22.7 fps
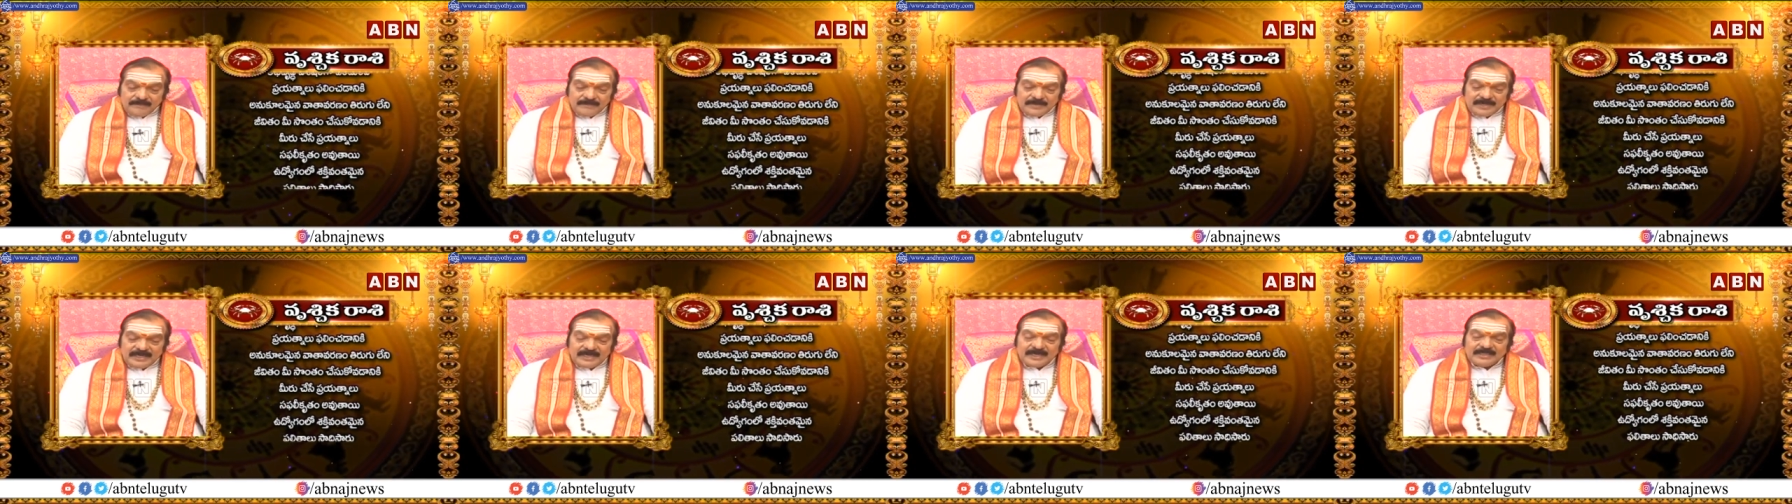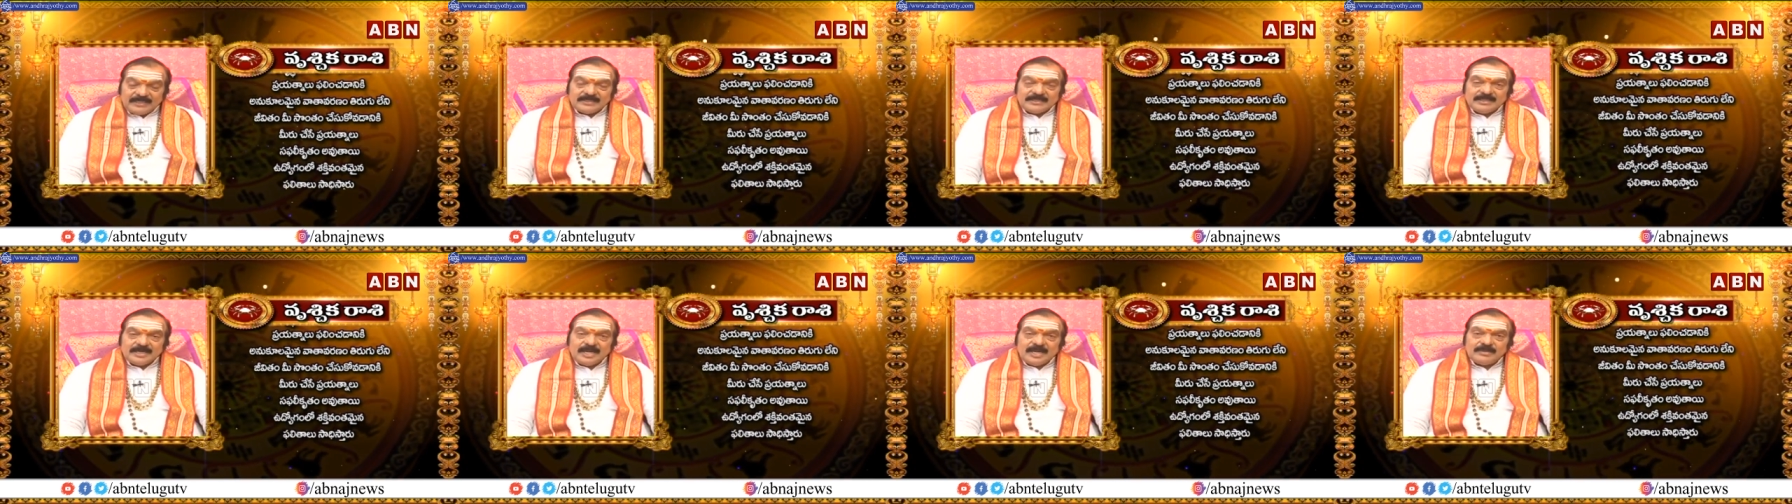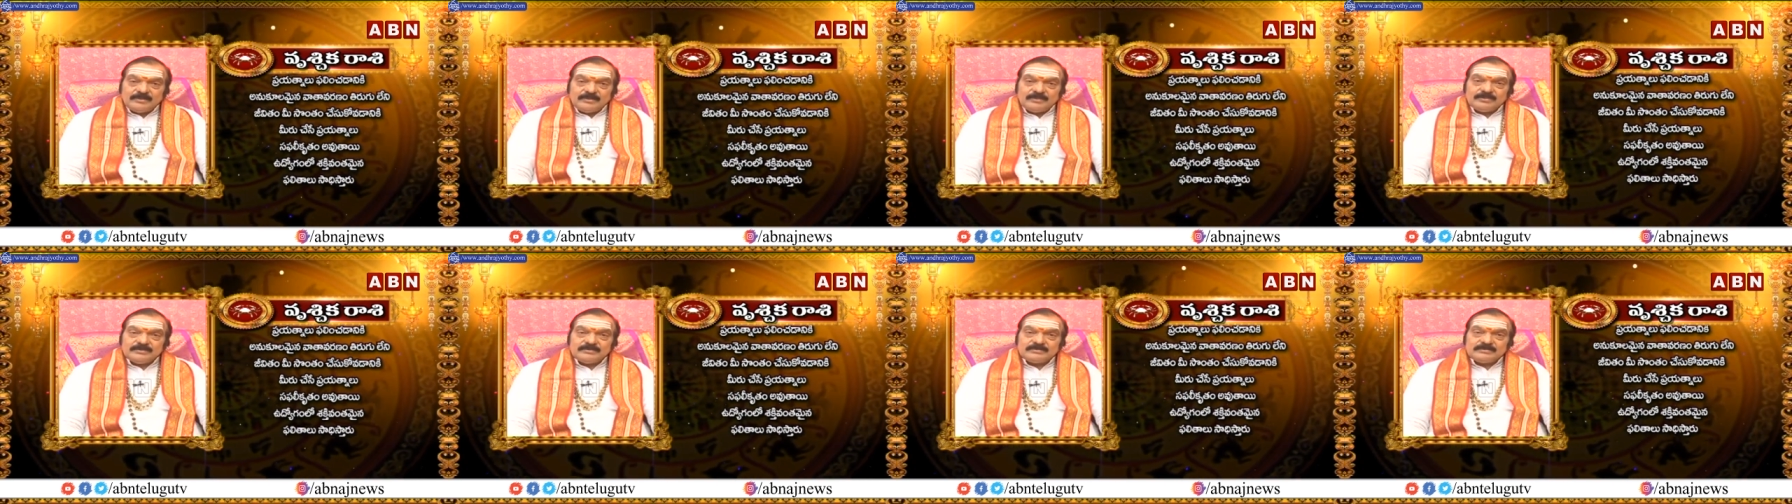
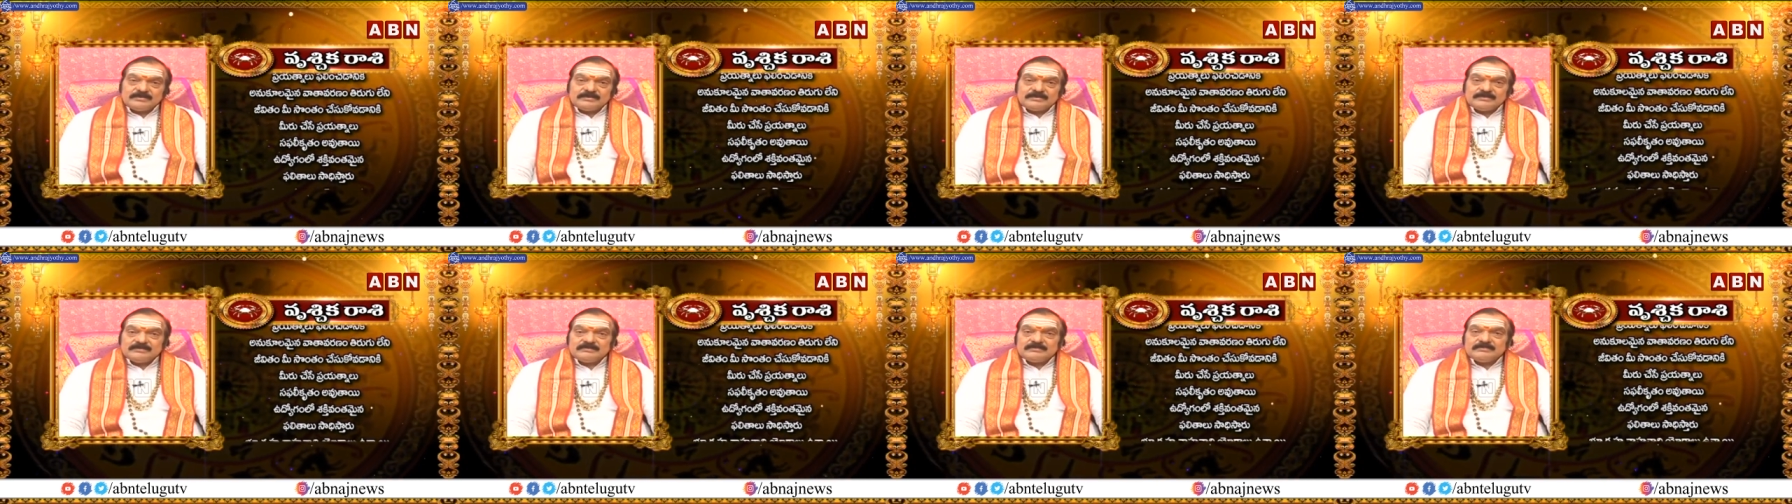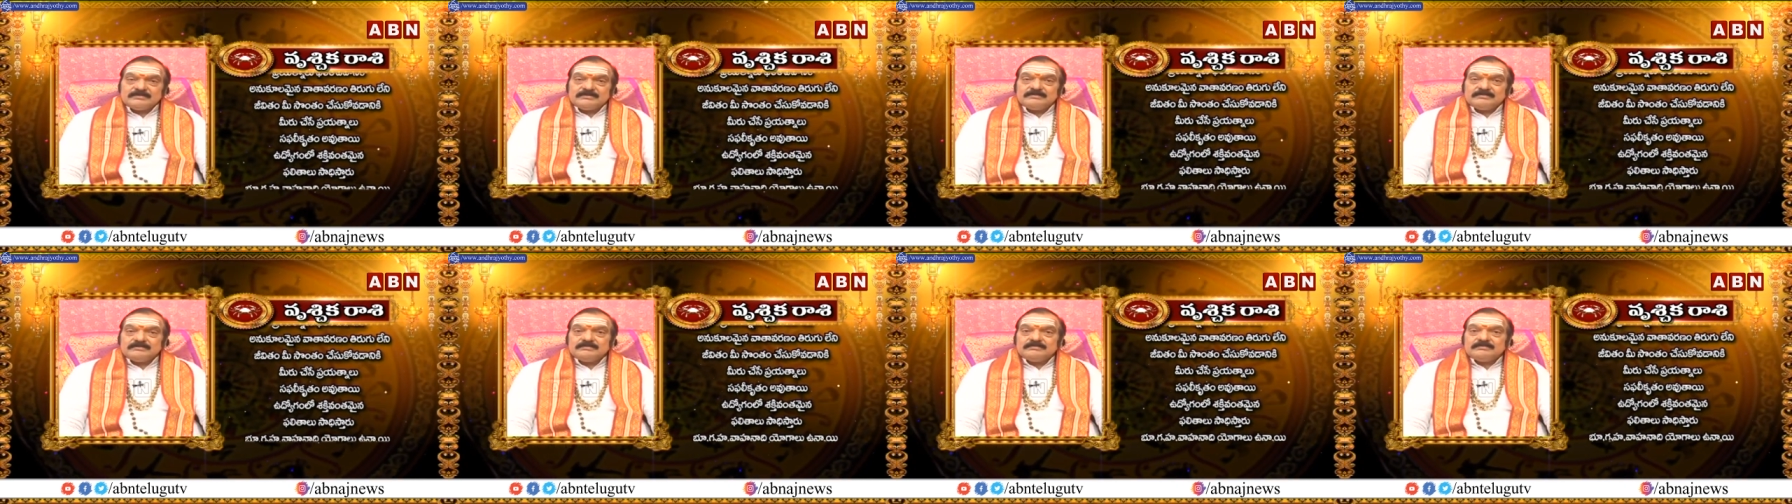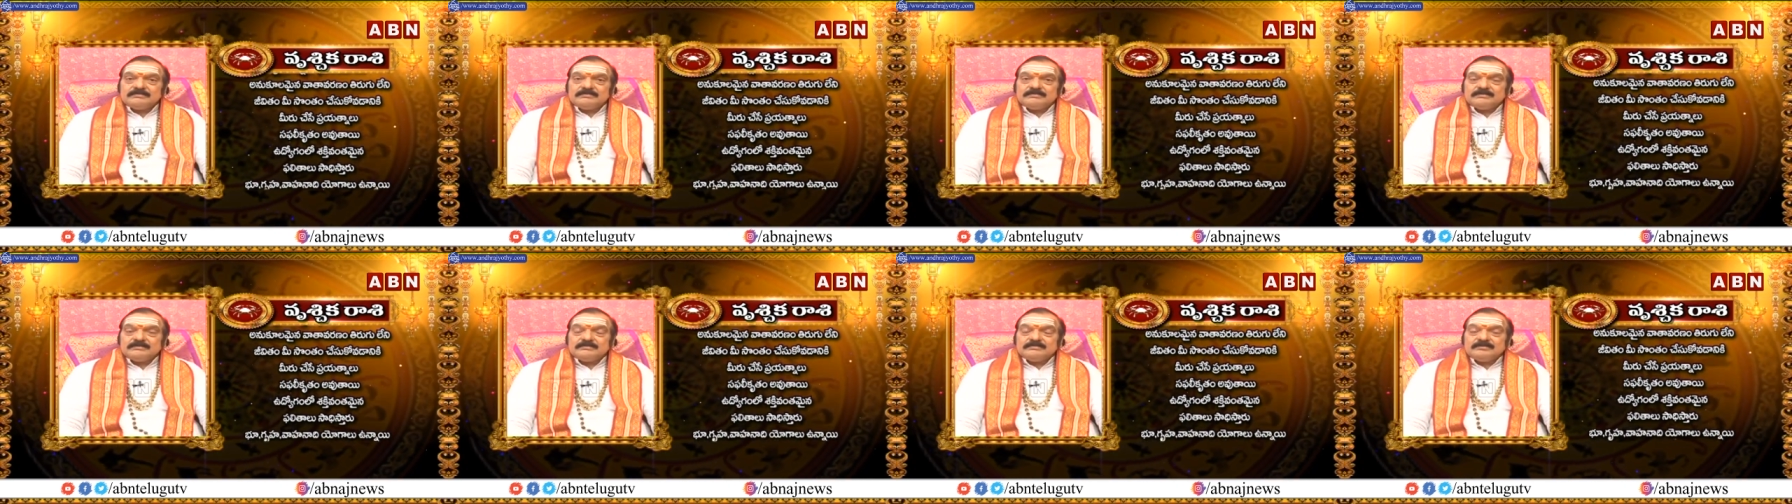ప్రయత్నాలు
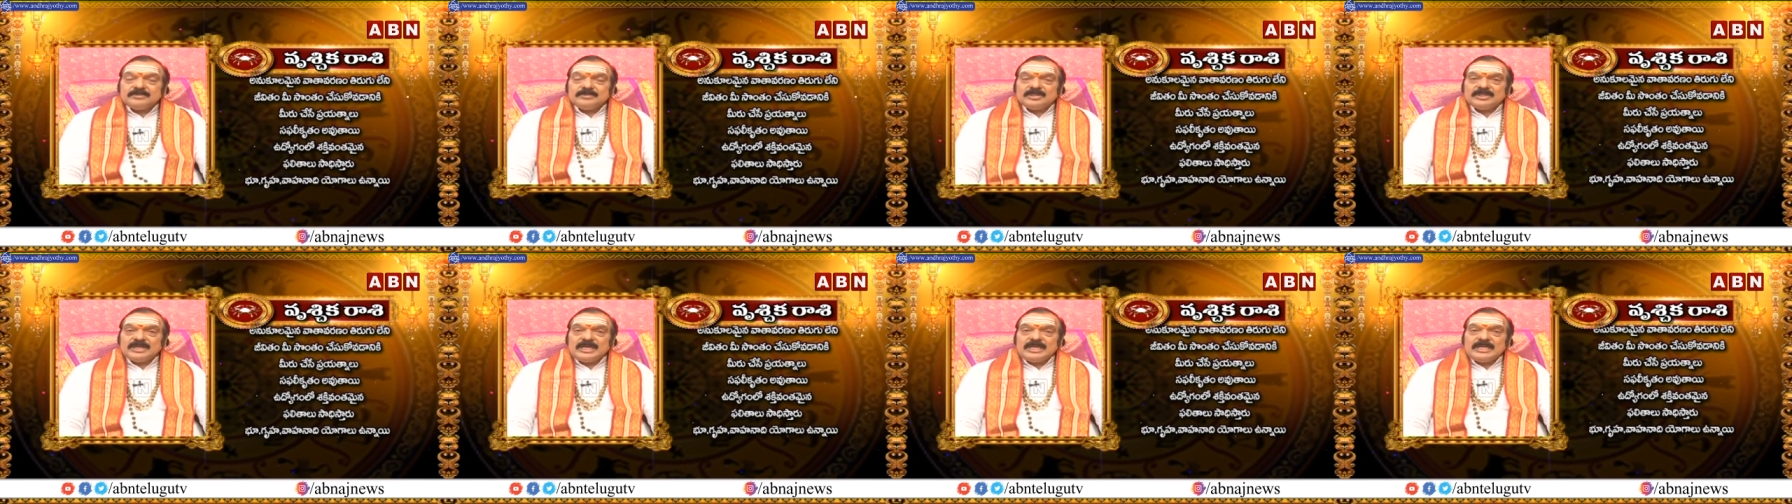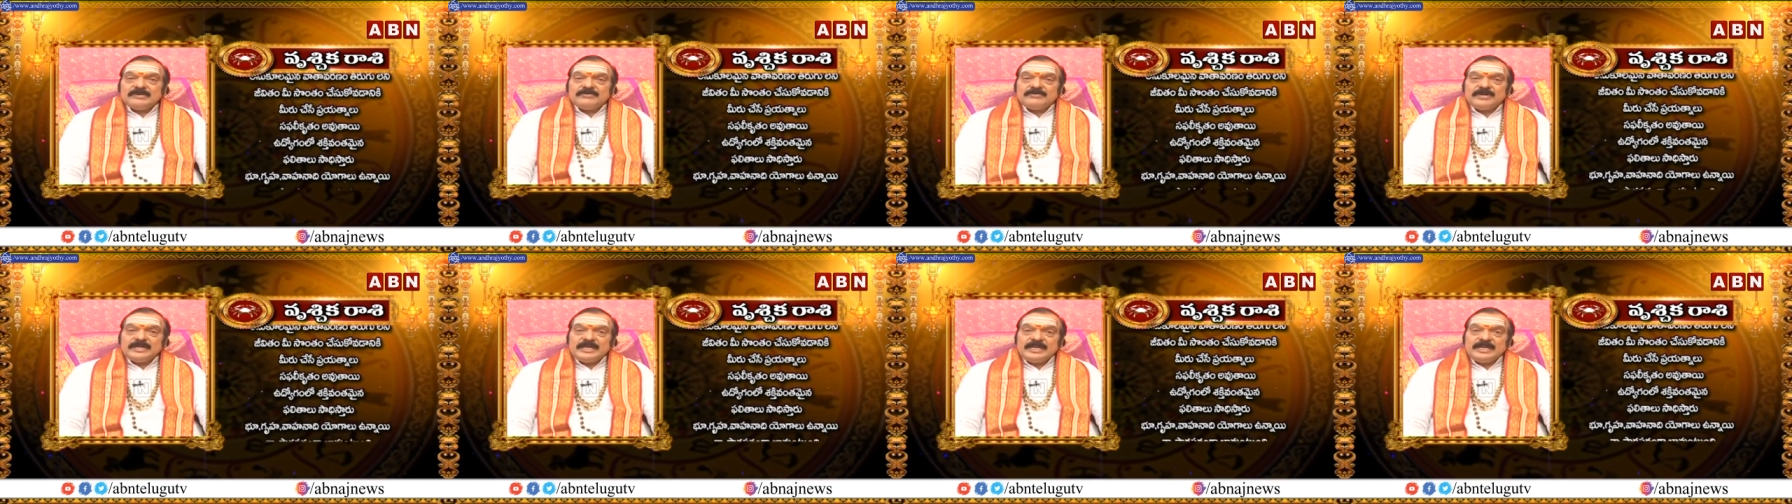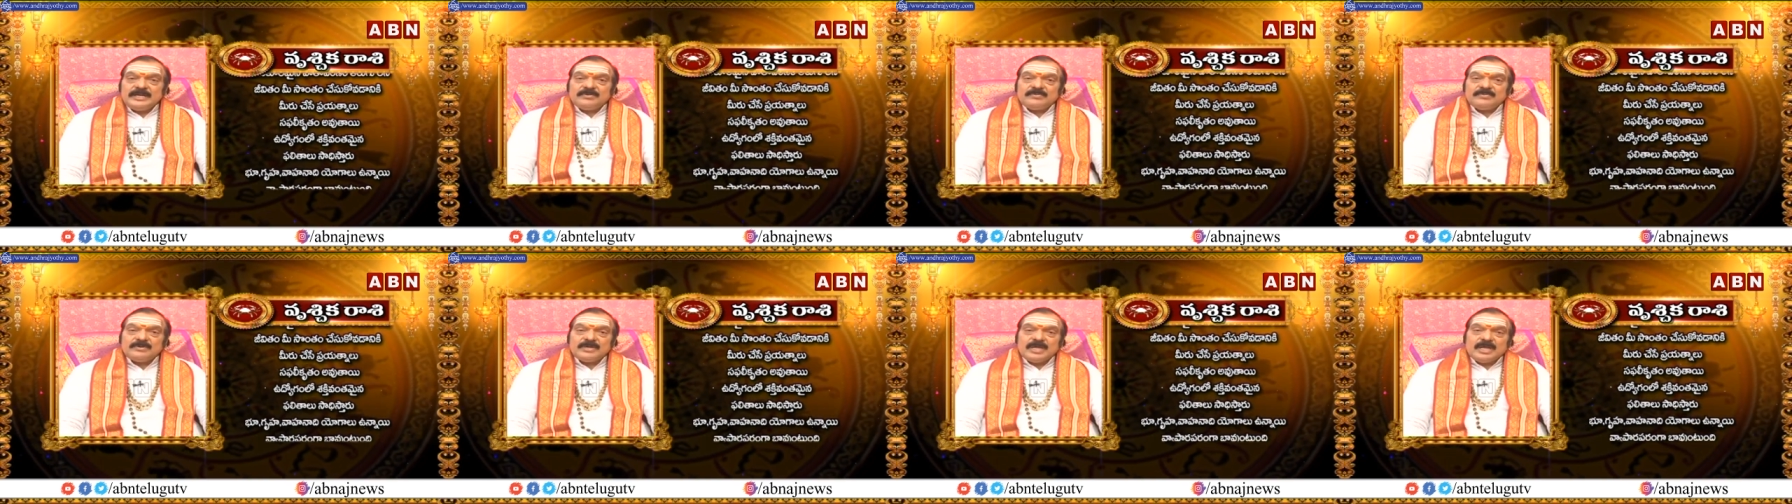మొదలైనవన్నీ
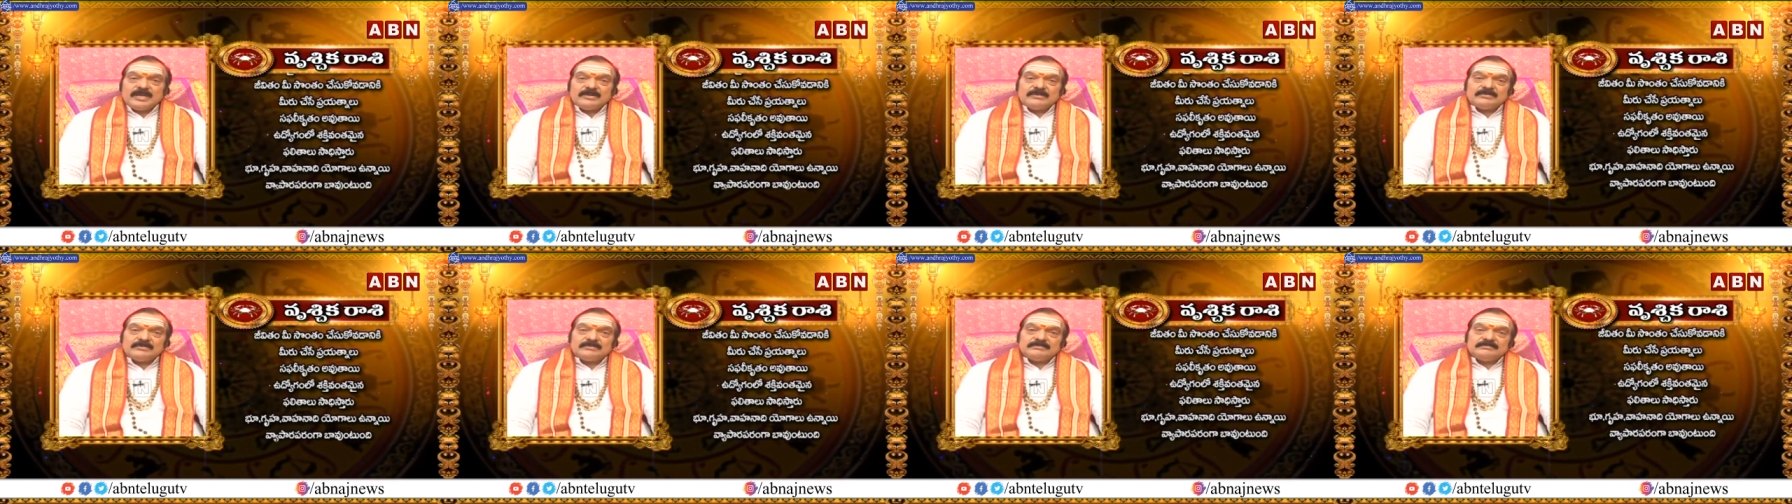కూడాను